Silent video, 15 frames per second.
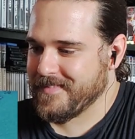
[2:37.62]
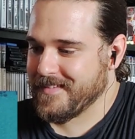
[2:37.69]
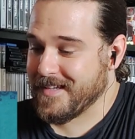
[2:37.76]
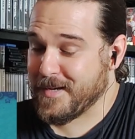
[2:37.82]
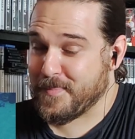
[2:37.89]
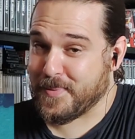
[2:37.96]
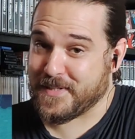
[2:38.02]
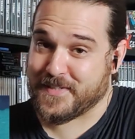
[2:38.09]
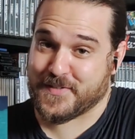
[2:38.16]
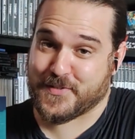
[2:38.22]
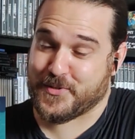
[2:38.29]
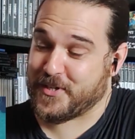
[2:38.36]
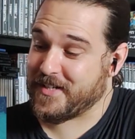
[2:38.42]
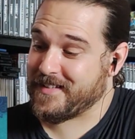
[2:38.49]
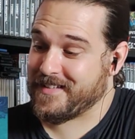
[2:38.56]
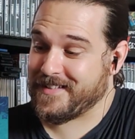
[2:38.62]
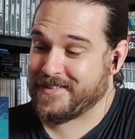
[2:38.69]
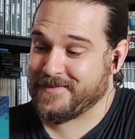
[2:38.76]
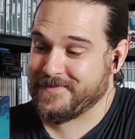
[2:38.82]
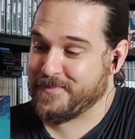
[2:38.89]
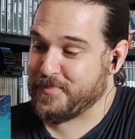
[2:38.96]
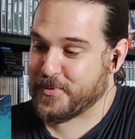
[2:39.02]
A banda sonora, claro,
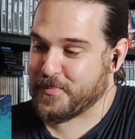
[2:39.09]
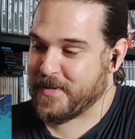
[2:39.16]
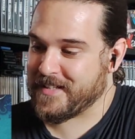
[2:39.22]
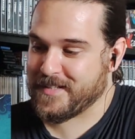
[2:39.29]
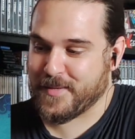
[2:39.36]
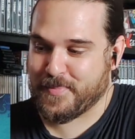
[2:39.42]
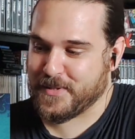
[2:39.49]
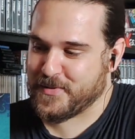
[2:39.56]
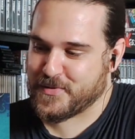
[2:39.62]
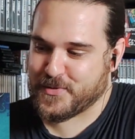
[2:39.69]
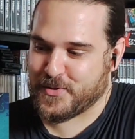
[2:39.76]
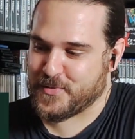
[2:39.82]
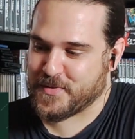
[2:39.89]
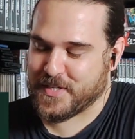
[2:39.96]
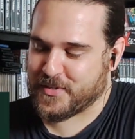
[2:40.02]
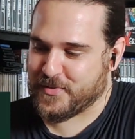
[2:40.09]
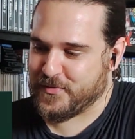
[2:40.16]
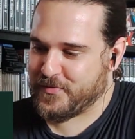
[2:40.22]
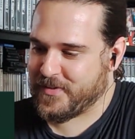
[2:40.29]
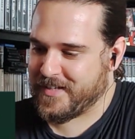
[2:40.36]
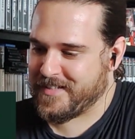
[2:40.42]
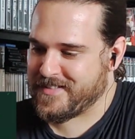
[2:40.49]
promete. A banda sonora eu sei que não
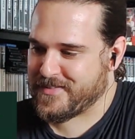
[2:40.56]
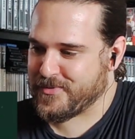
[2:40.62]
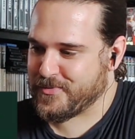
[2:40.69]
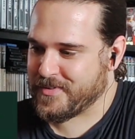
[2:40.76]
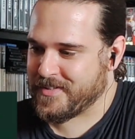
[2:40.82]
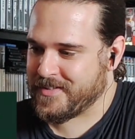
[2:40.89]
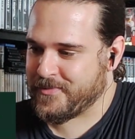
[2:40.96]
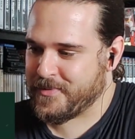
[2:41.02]
vai desiludir.